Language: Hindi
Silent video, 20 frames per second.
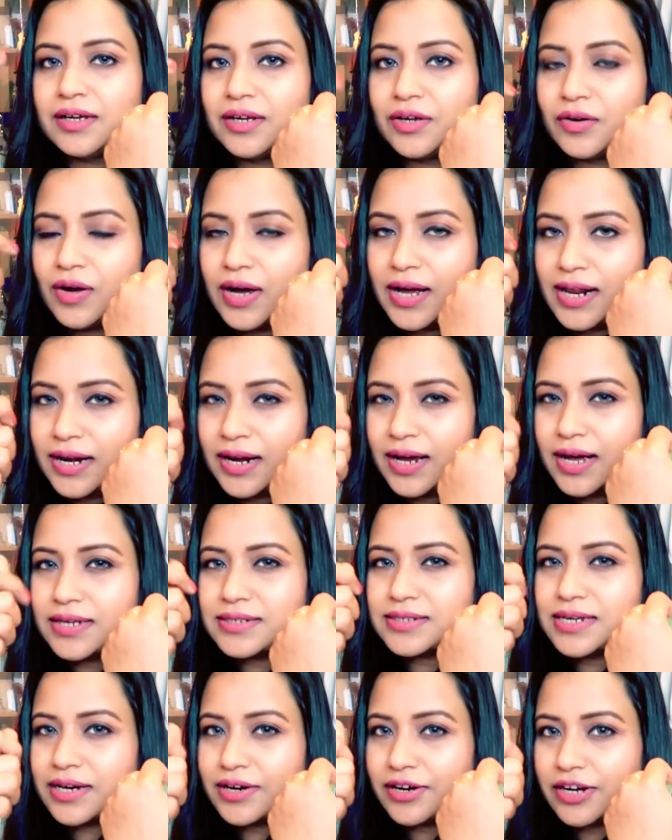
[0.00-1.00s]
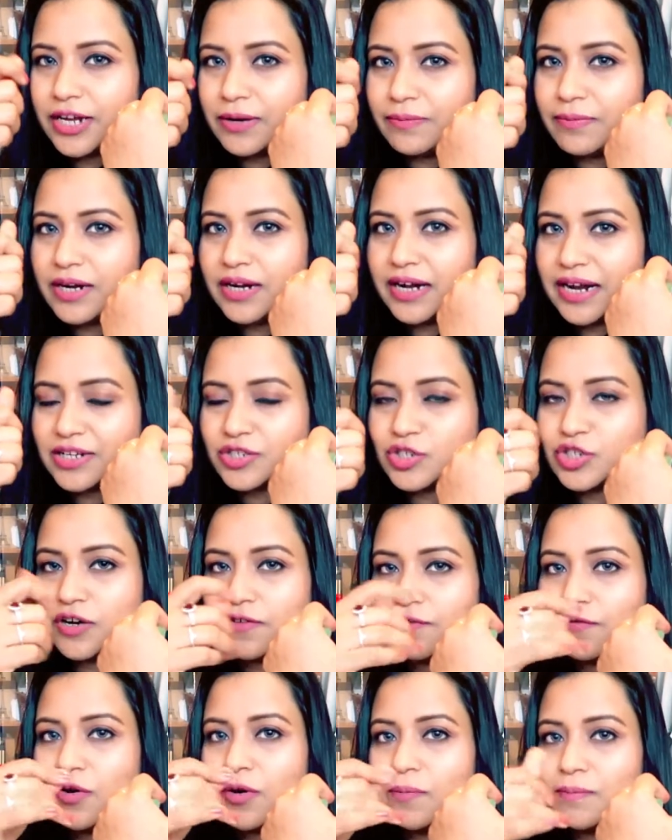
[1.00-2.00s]
यू नो हल्का सा क्रीमी
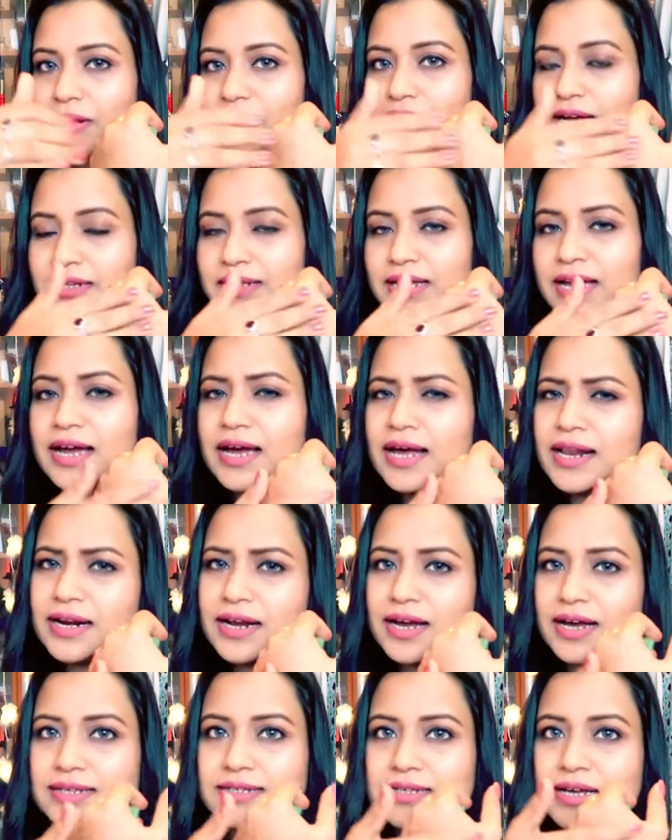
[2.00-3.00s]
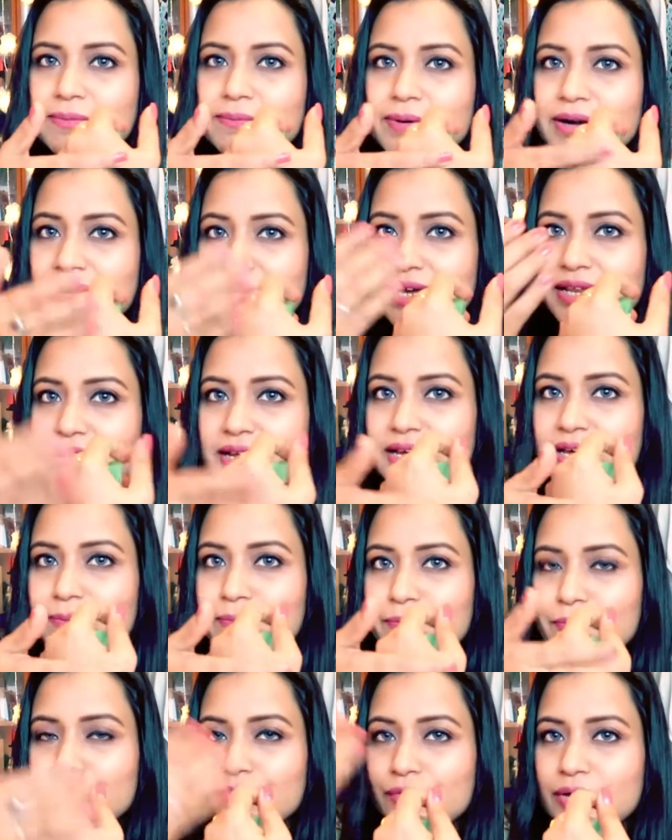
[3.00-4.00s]
टेक्सचर फॉर्म में लगता है हल्का सा बट ये देखिए
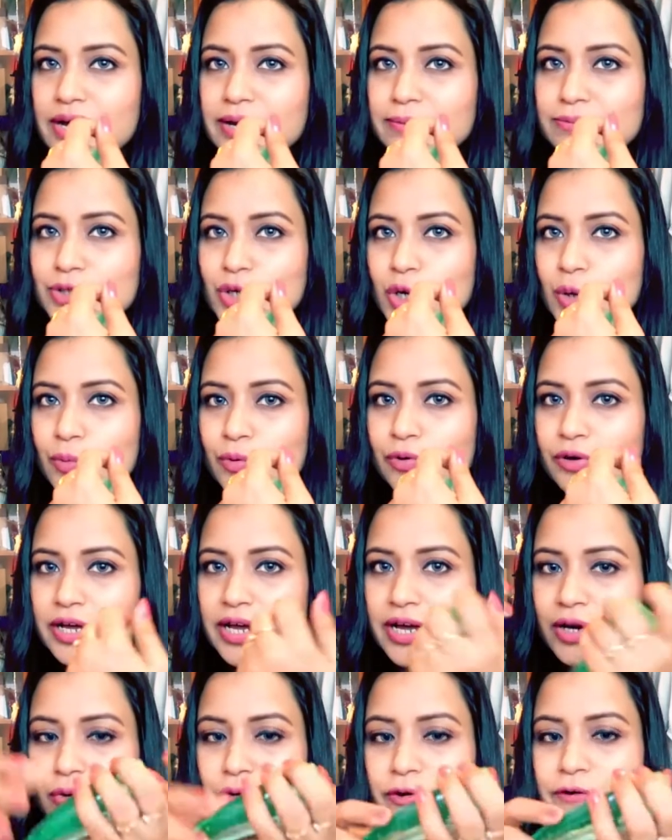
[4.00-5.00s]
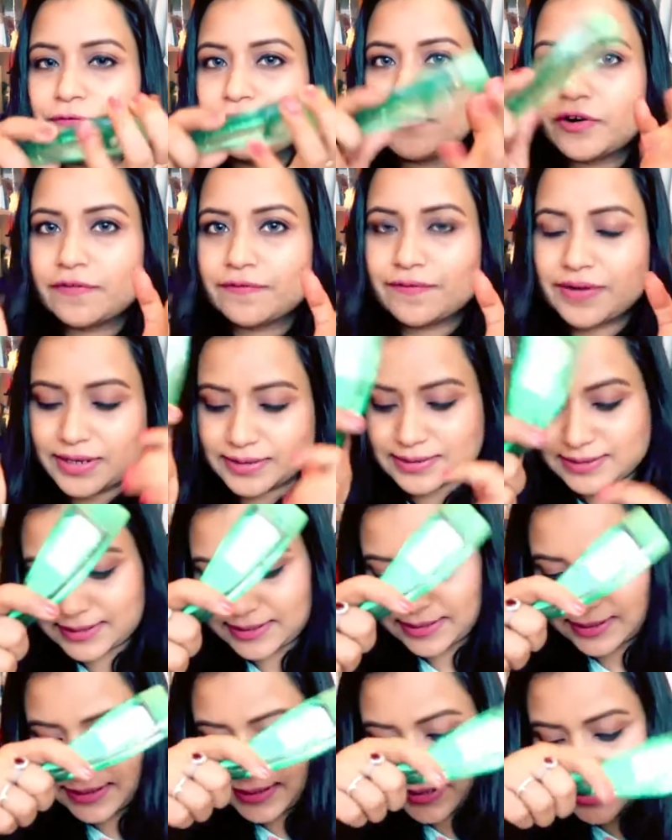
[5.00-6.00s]
पूरा एब्जॉर्ब हो गया गुड फॉर फेस
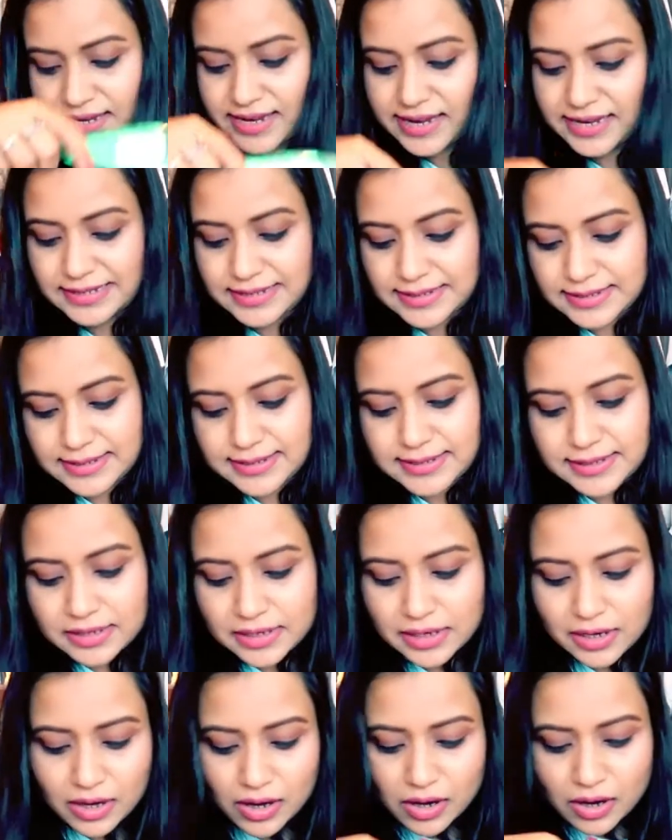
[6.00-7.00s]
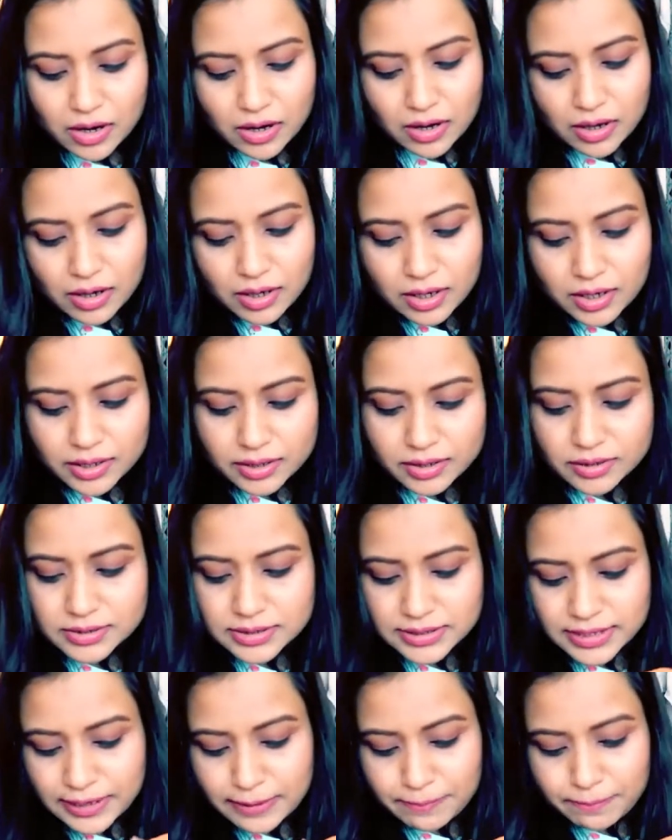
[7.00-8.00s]
यस और
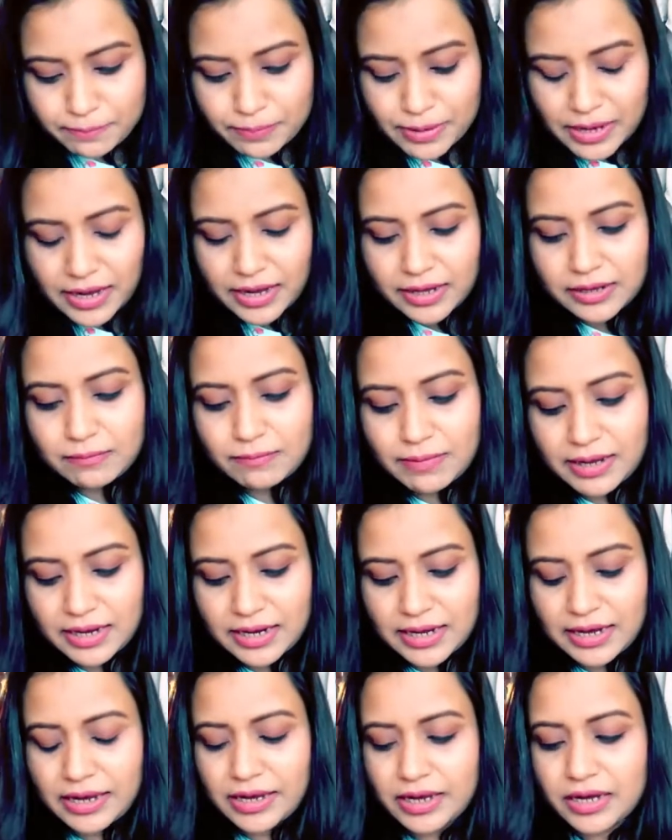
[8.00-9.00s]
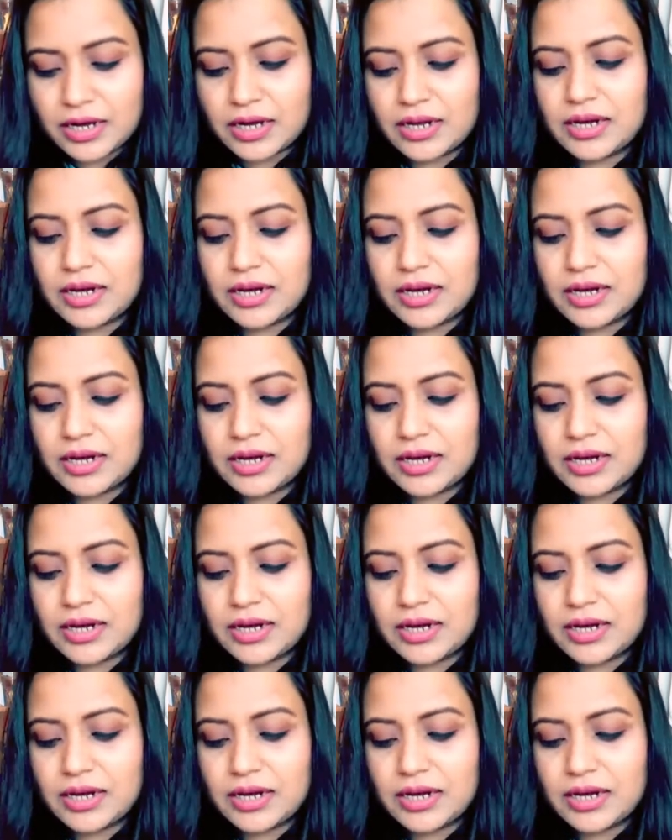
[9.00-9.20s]
उसके बाद मैंने एक